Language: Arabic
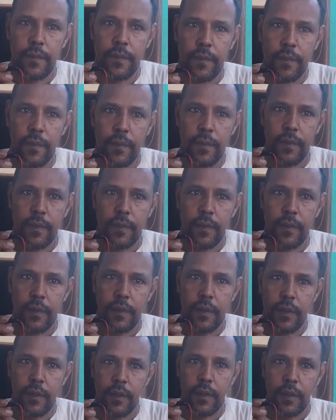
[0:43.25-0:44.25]
متوسطات
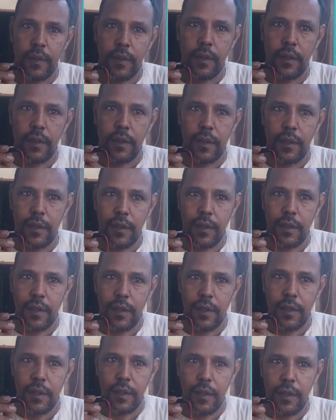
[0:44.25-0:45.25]
اسعار السلع
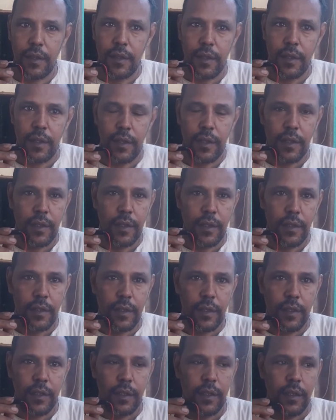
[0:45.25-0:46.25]
الاساسيه البصل الطماطم
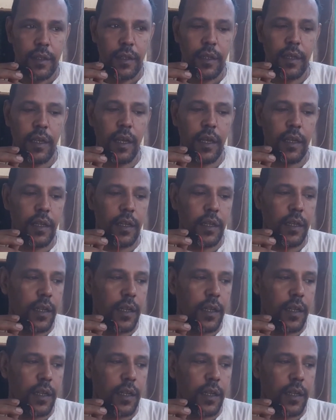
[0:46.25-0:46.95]
البطاطس لا